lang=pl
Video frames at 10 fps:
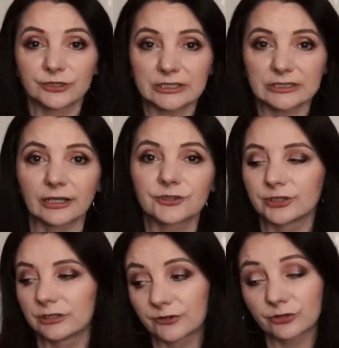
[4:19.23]
wiecie,
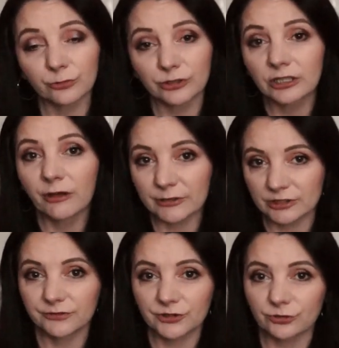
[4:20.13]
stać i nie wiadomo ile
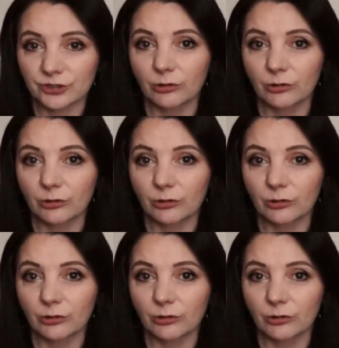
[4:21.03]
masować to